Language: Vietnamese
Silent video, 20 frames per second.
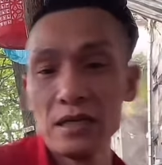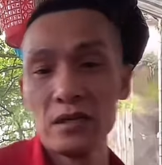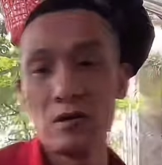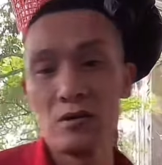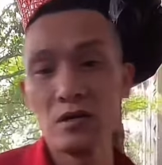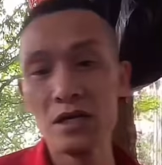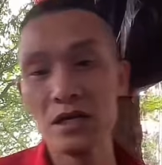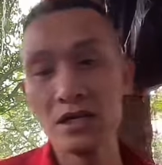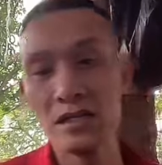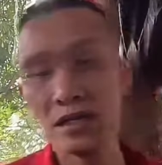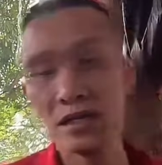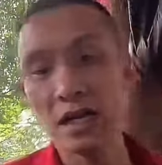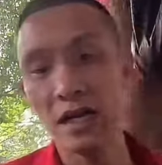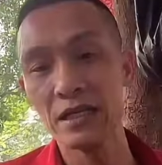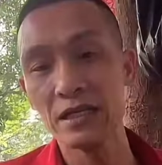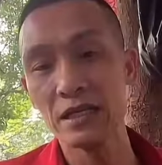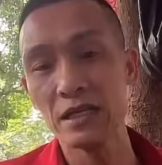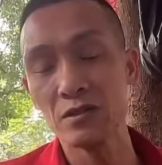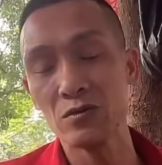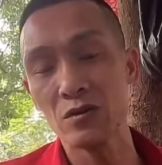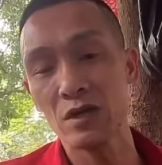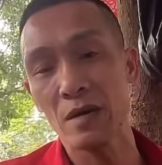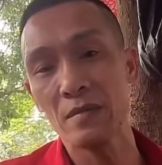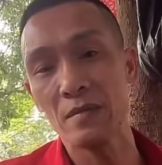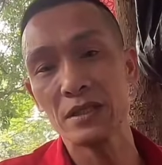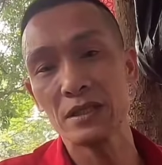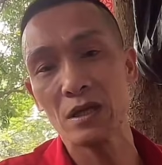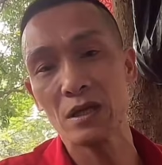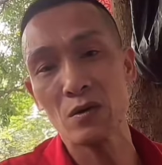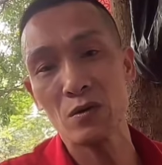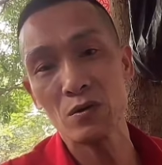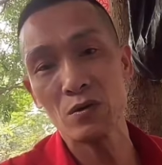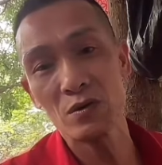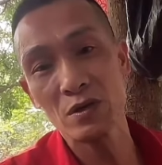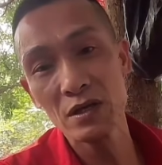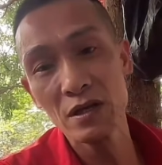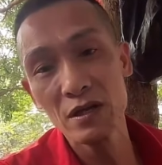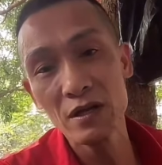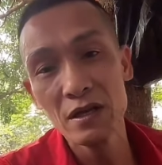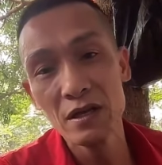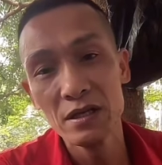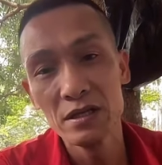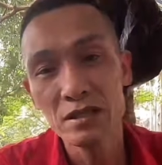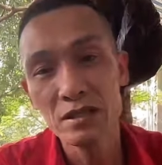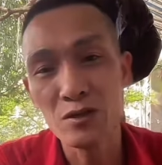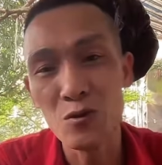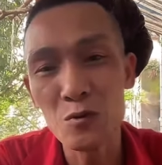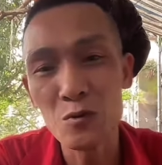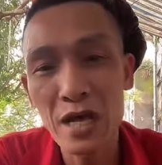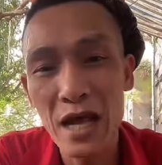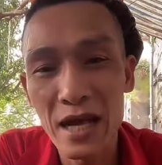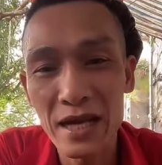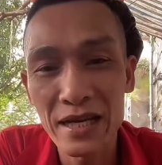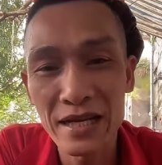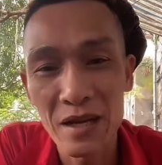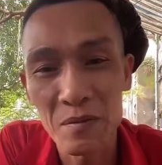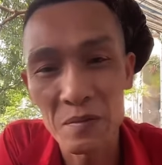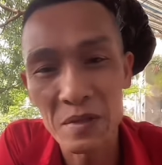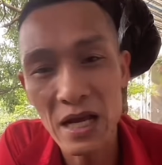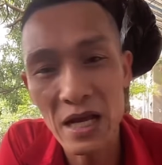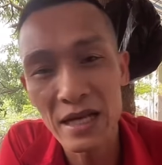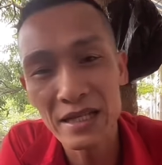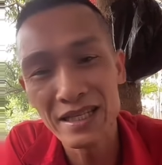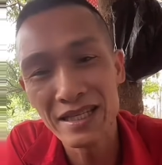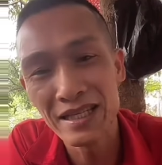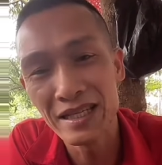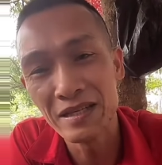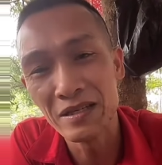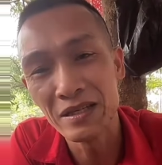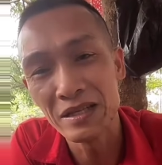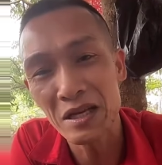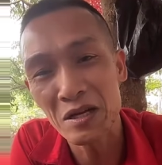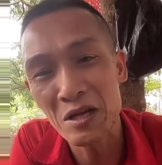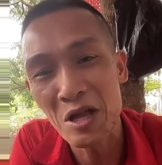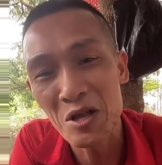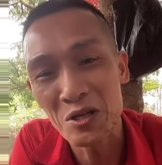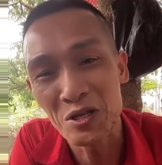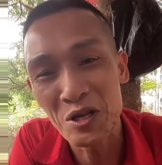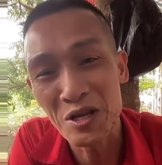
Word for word: trai nhỉ ôi dư anh nhá chú cảm ơn cháu xấu dai đẹp dai gì người ta